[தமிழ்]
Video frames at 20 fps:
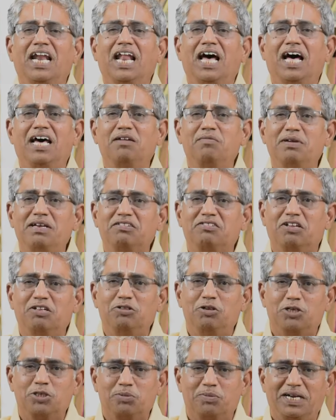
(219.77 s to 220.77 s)
எல்லாருமே
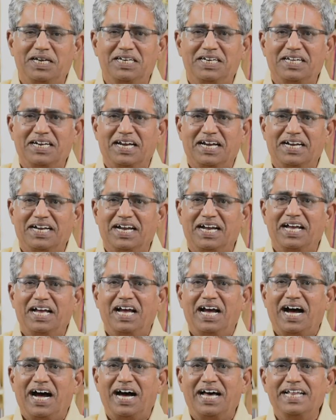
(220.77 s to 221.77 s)
சந்தோஷமா இருக்கிறாங்க
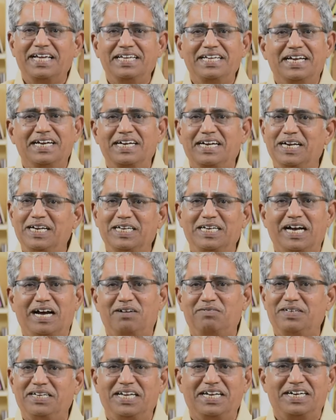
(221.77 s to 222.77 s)
ஆனா எங்களுக்கு
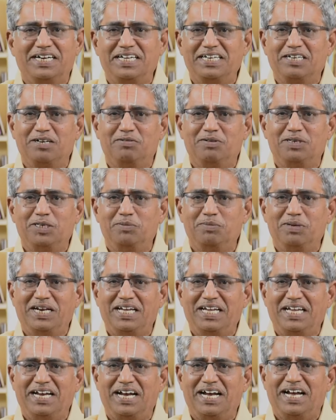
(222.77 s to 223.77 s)
அவனே கிடைக்க வேண்டும்
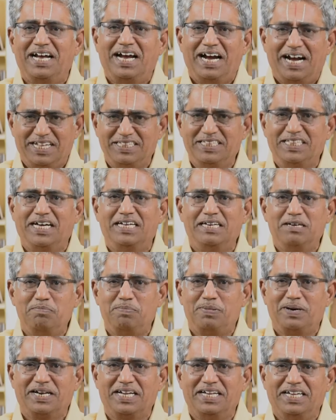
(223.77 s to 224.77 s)
இல்லையா அதுதானே
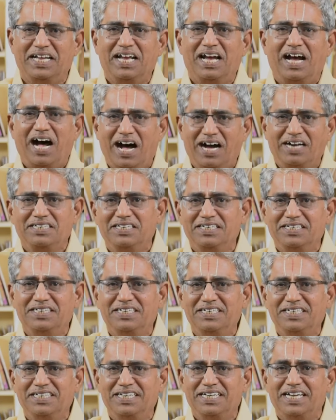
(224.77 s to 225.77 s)
பறை
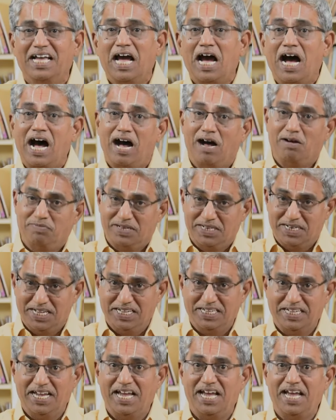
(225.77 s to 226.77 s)
அங்கு
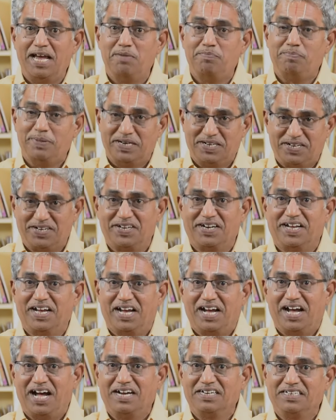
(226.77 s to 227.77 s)
அவனையே பெற்ற
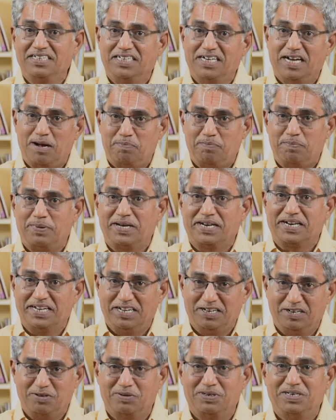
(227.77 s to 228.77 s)
அங்கு
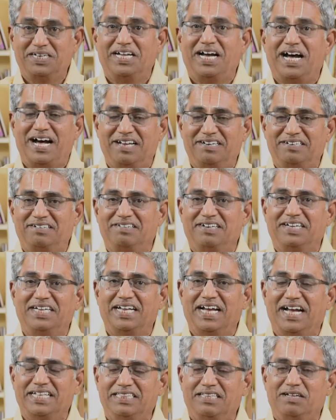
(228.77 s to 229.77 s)
அப்பறை கொண்ட ஆற்றை
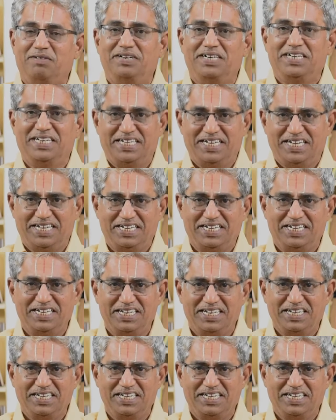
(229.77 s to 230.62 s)
அந்த வழியை